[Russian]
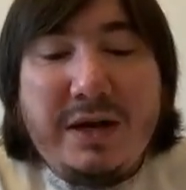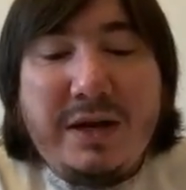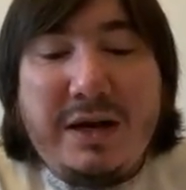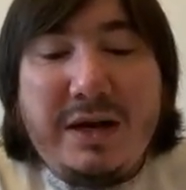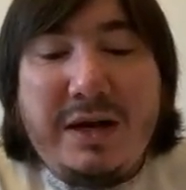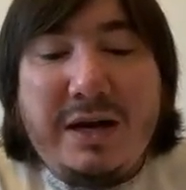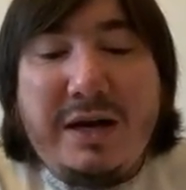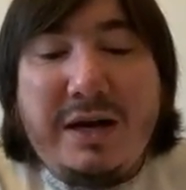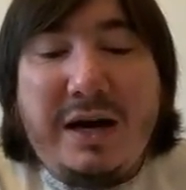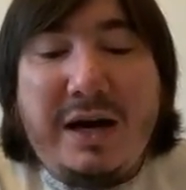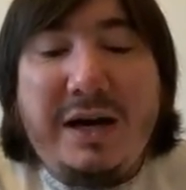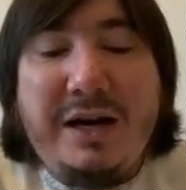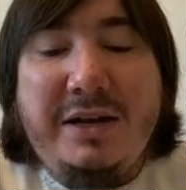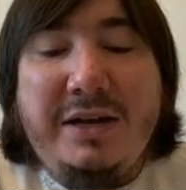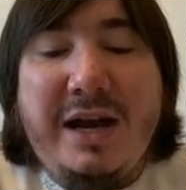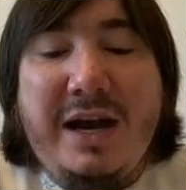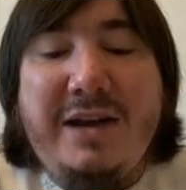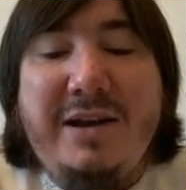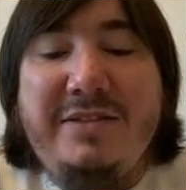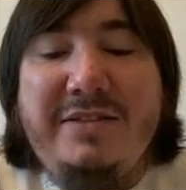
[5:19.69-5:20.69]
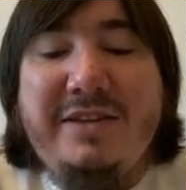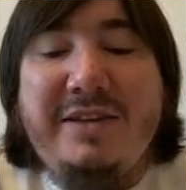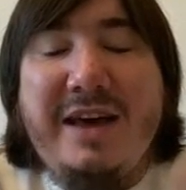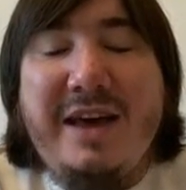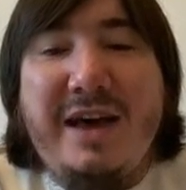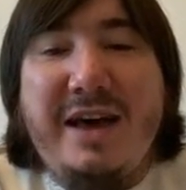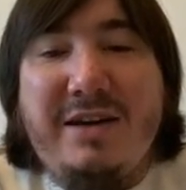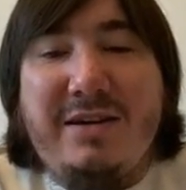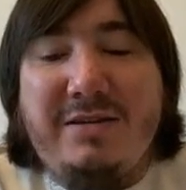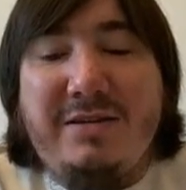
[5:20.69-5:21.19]
عن
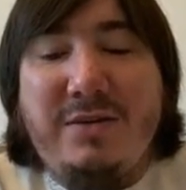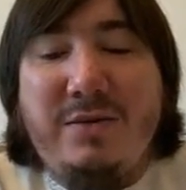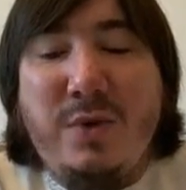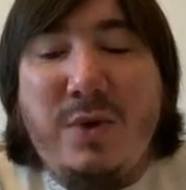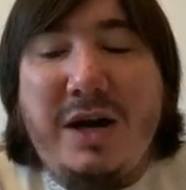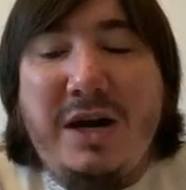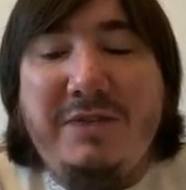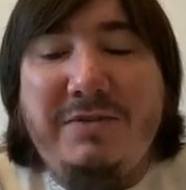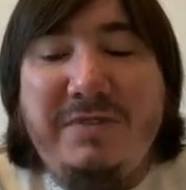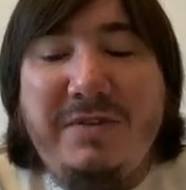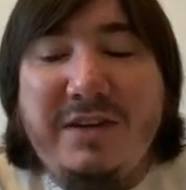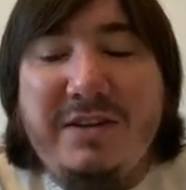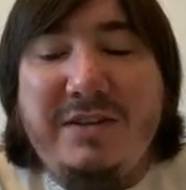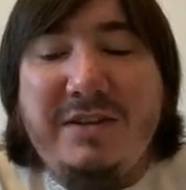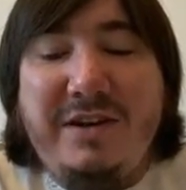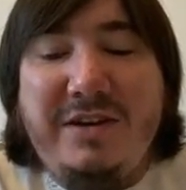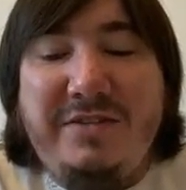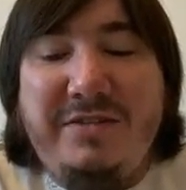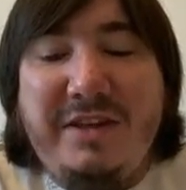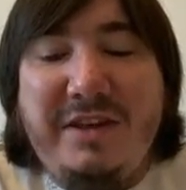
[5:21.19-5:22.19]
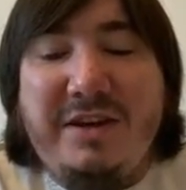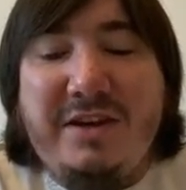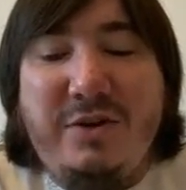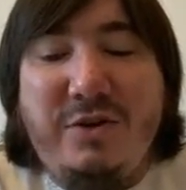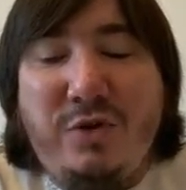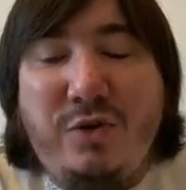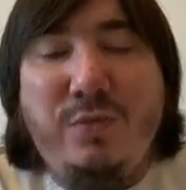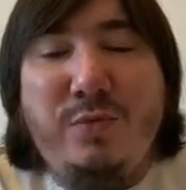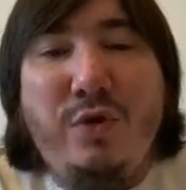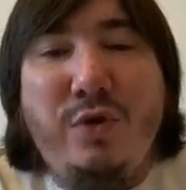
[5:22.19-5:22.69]
الأذكار وعن فضل الذكر
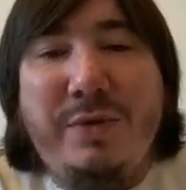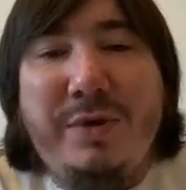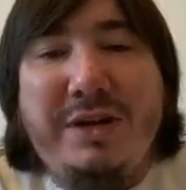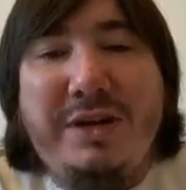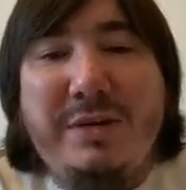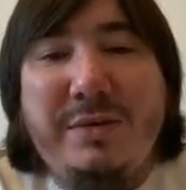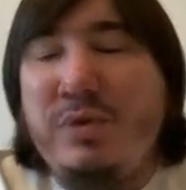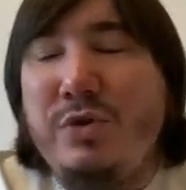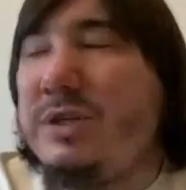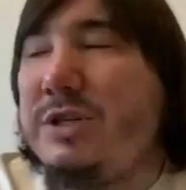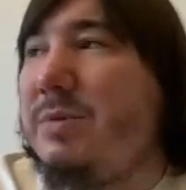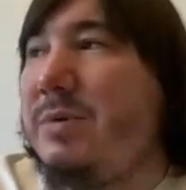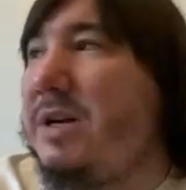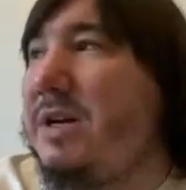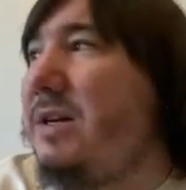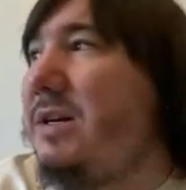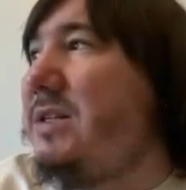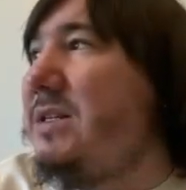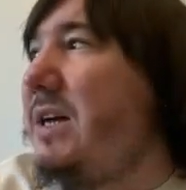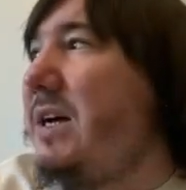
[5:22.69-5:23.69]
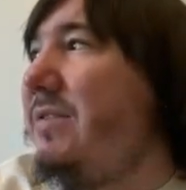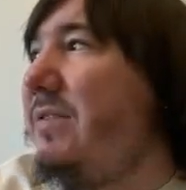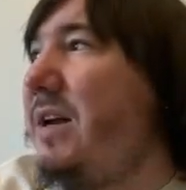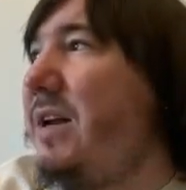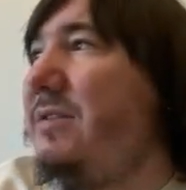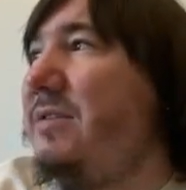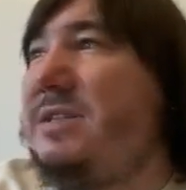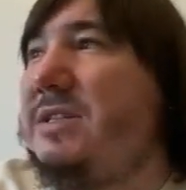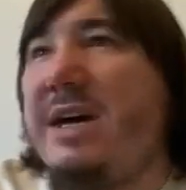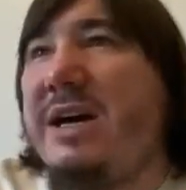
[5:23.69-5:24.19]
عموما не будем
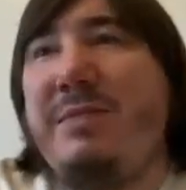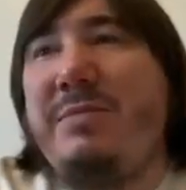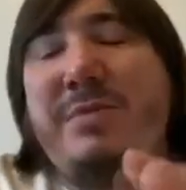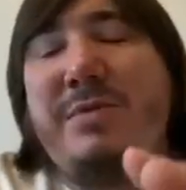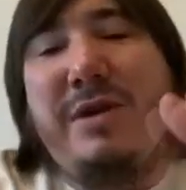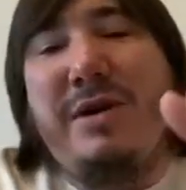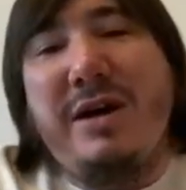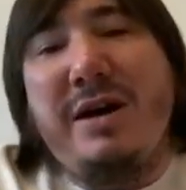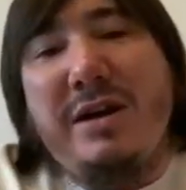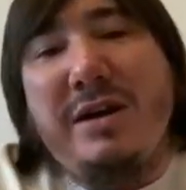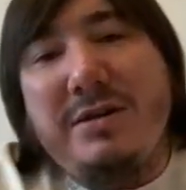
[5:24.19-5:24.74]
разговаривать об